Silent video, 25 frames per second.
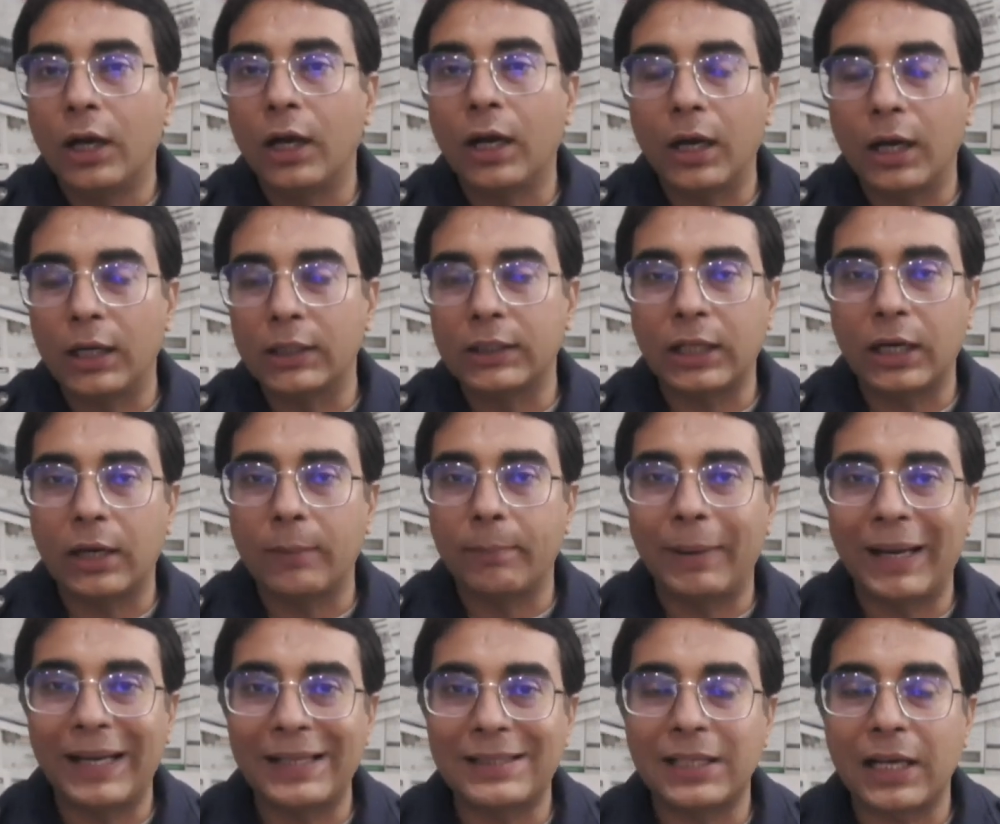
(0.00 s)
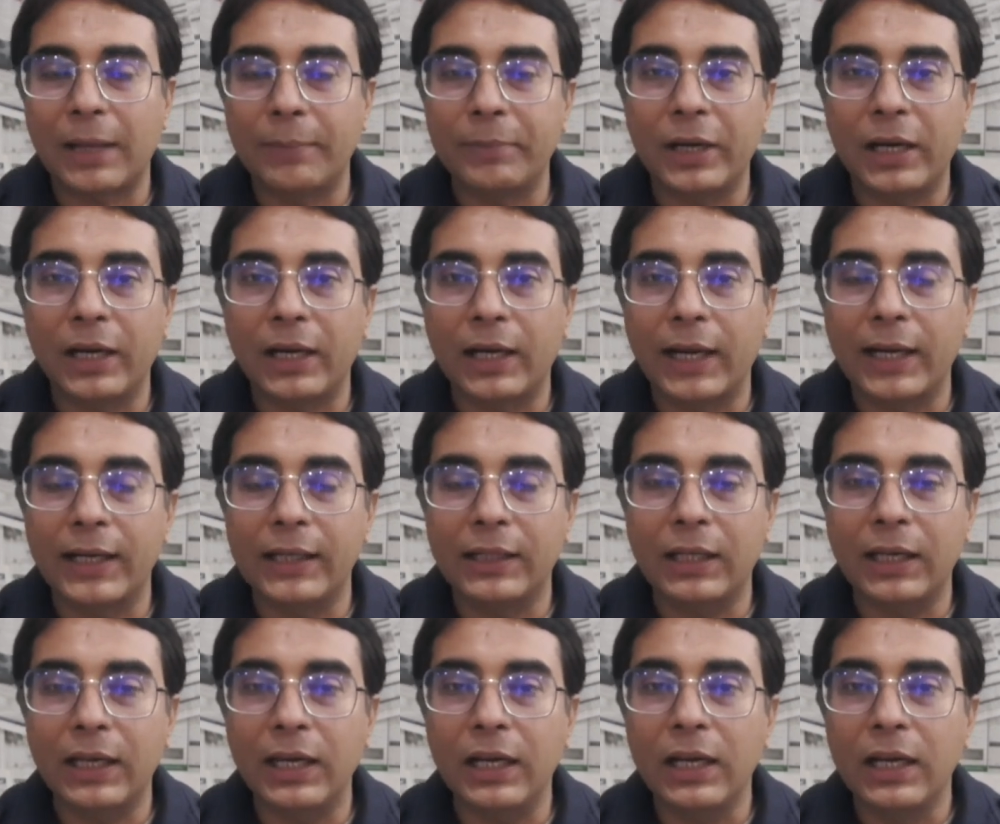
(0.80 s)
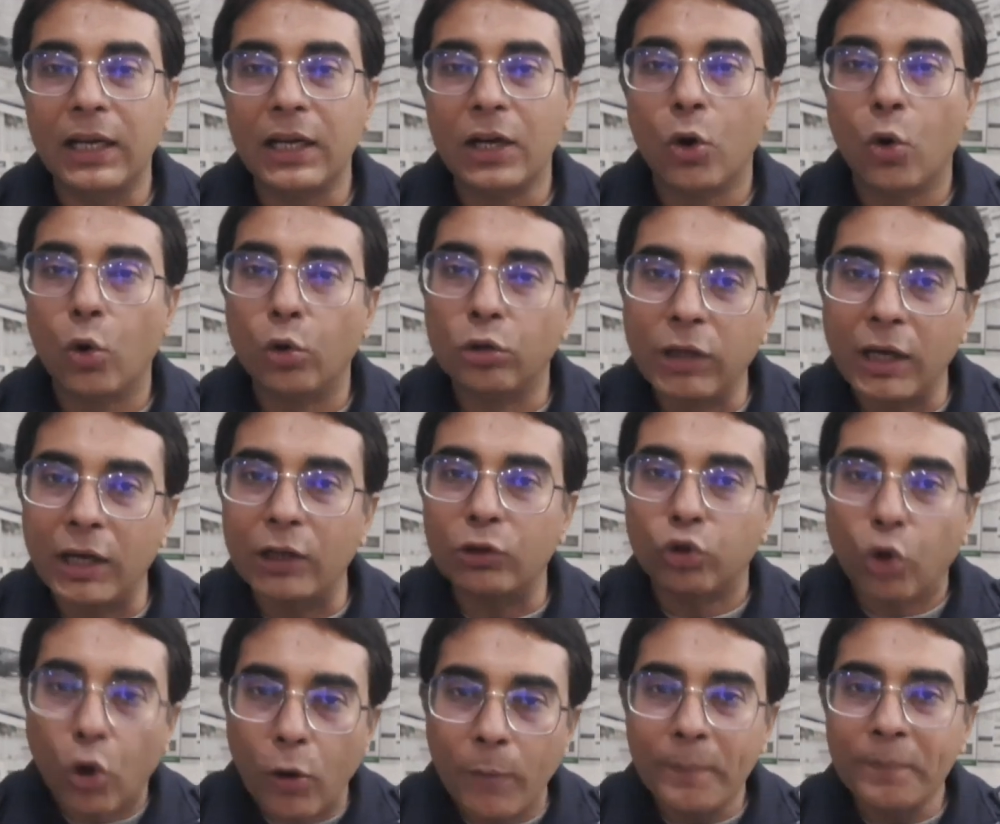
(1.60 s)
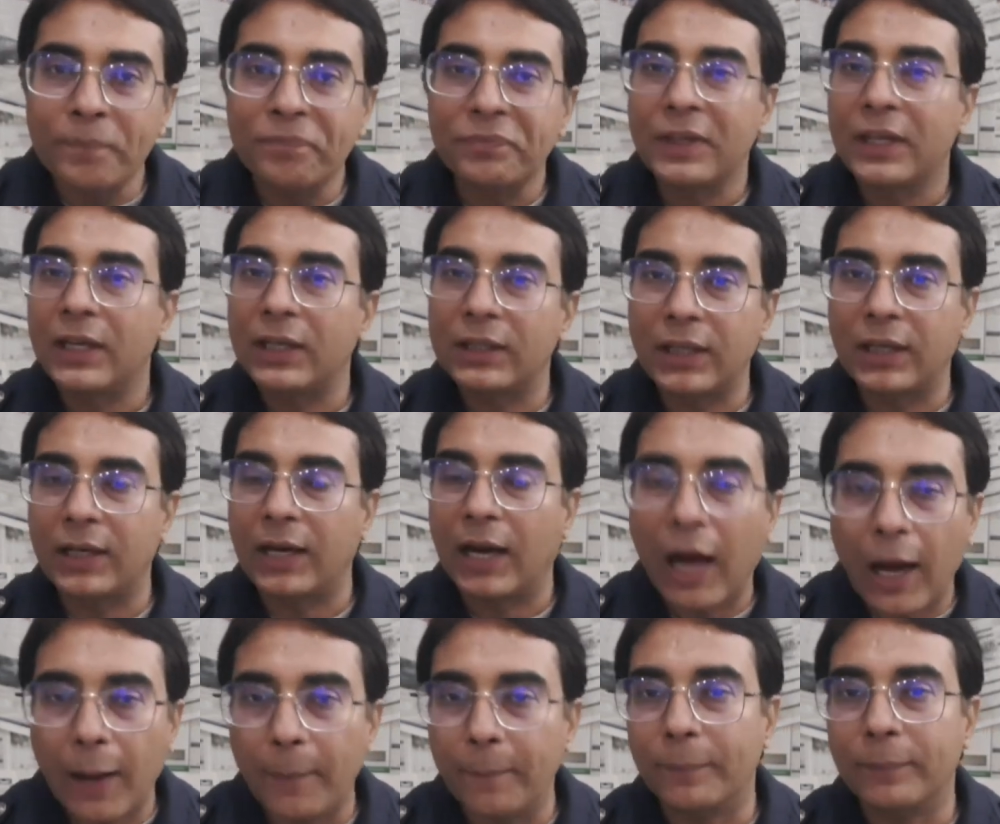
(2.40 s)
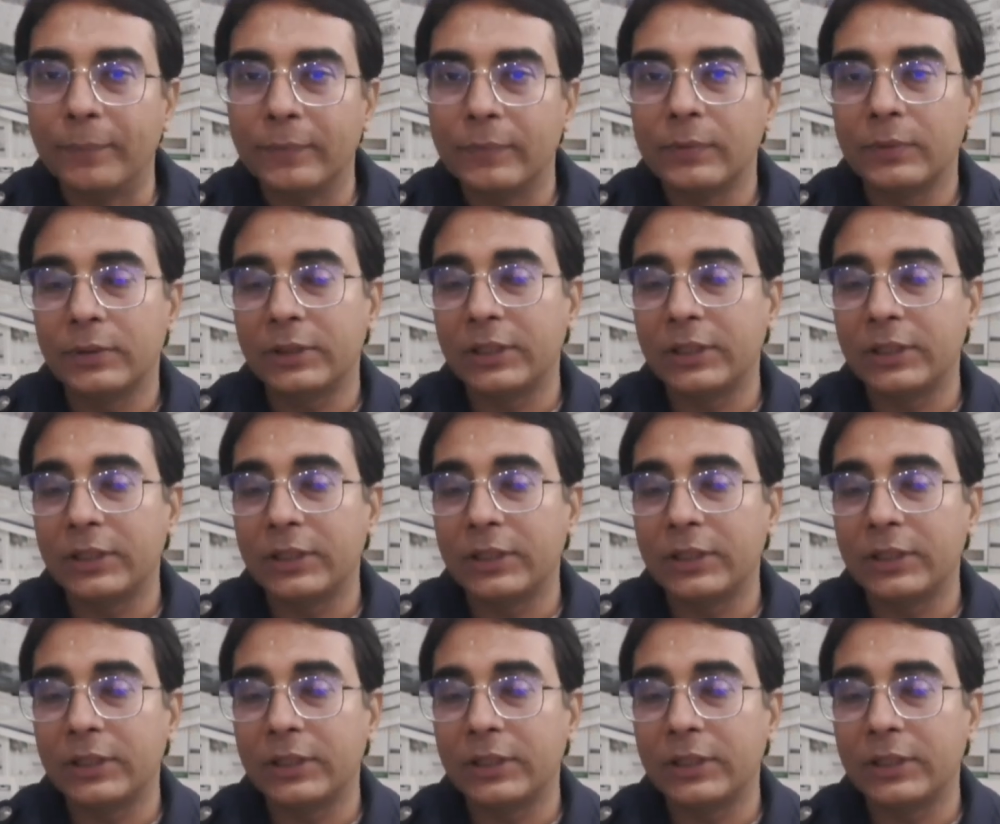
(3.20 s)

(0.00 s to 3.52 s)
अतर अब्बास साहब ने लगाई थी उधर तुम इधर हम